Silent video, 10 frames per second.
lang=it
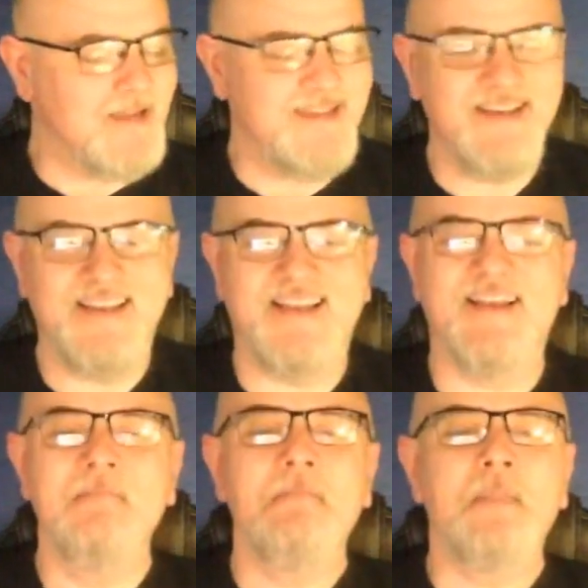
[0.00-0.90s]
il,
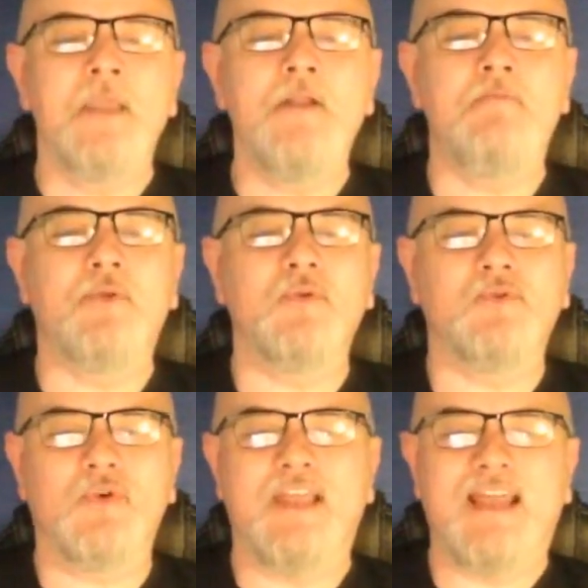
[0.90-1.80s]
il
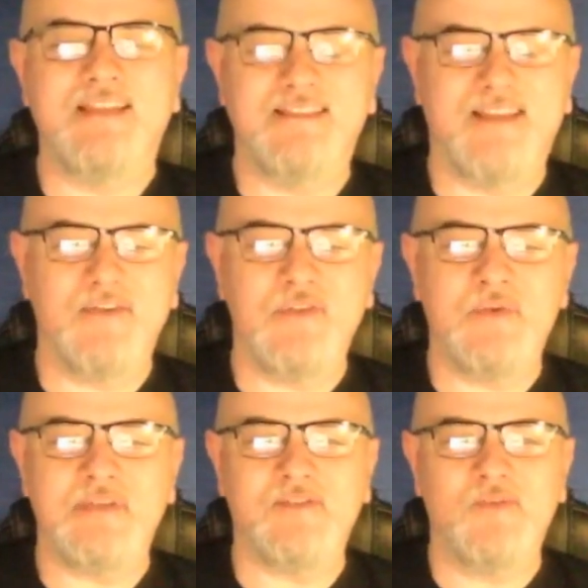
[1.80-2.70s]
prodotto che è all'interno di
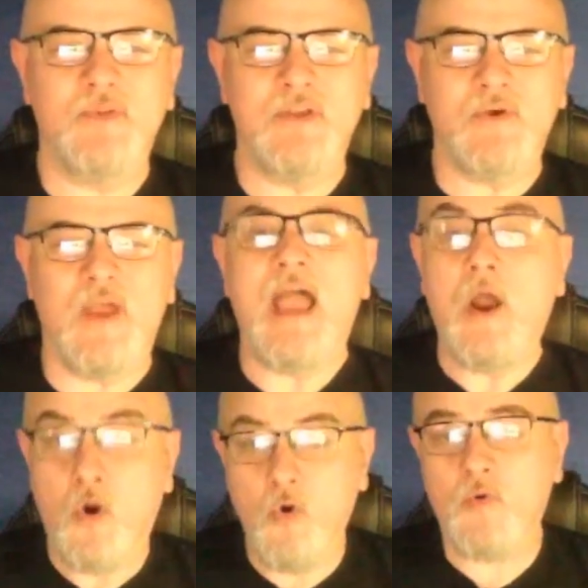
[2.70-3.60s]
questo plico è
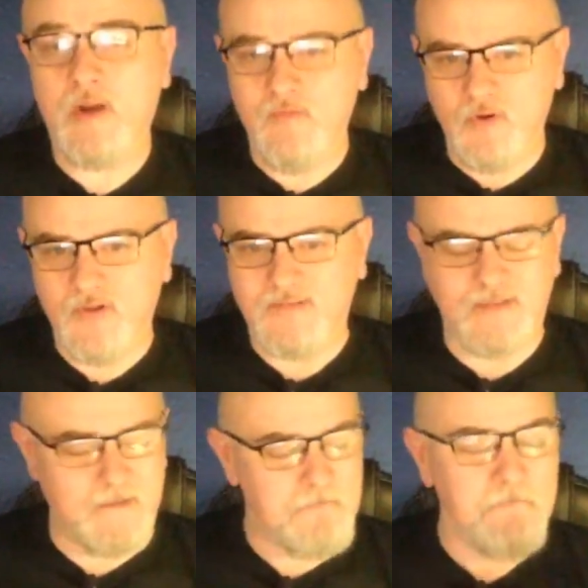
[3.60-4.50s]
ancora una
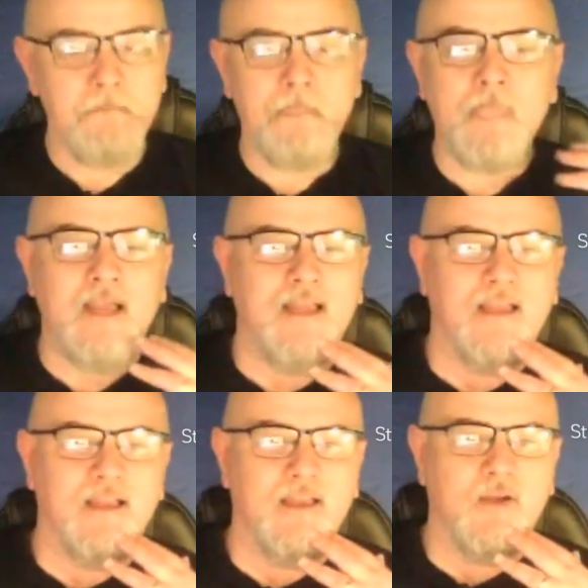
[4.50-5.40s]
volta,
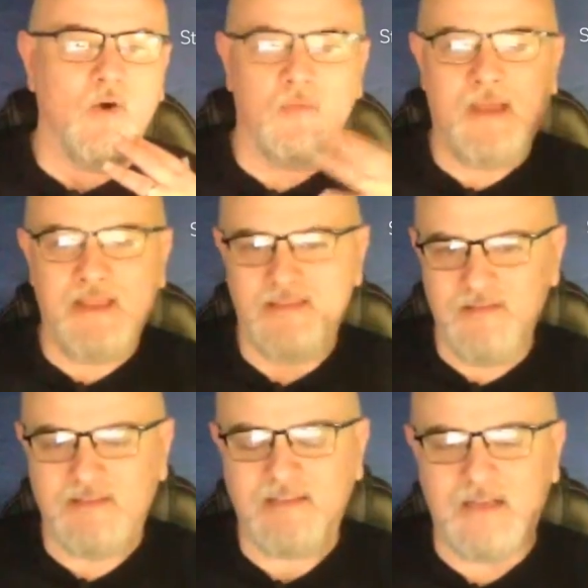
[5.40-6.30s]
eh, ormai è
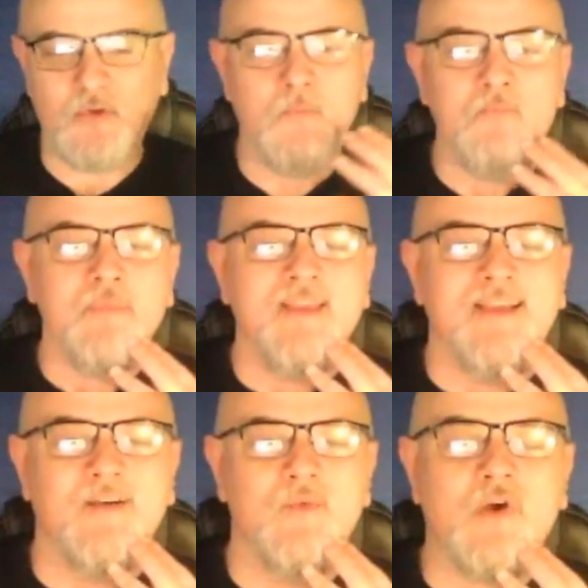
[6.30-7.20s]
diventato eh,
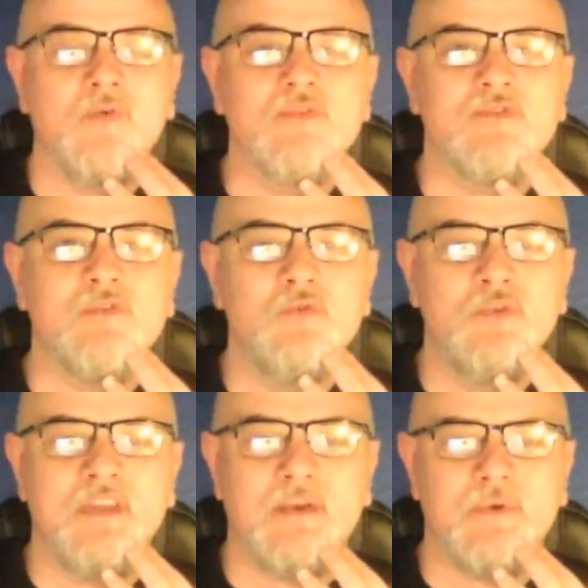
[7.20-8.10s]
una
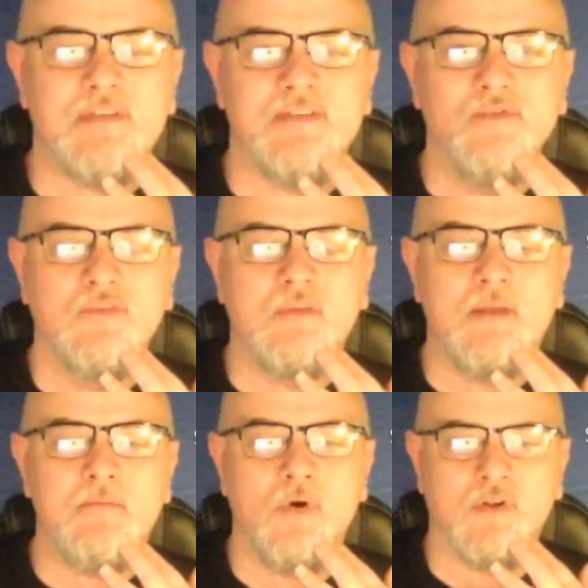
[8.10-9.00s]
consuetudine in questi ultimi
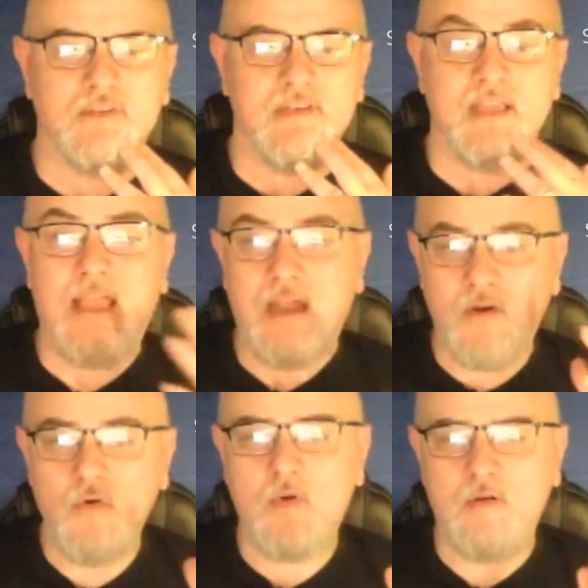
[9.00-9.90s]
unboxing, è
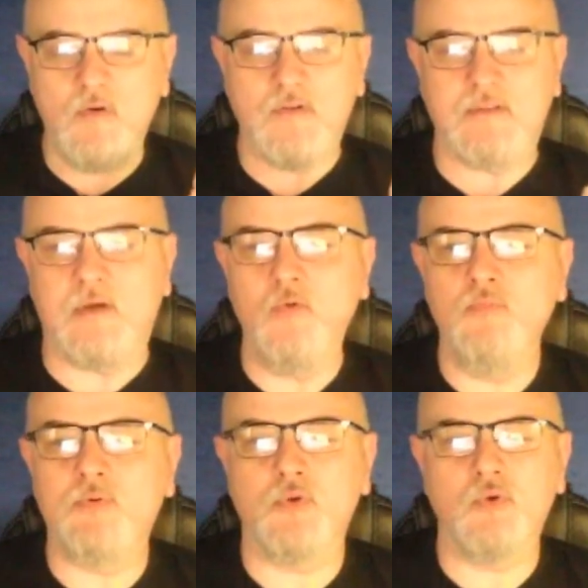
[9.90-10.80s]
ancora una volta un
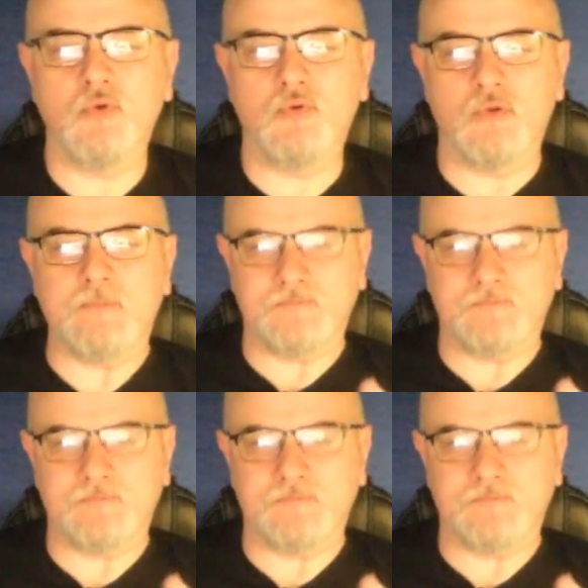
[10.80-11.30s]
prodotto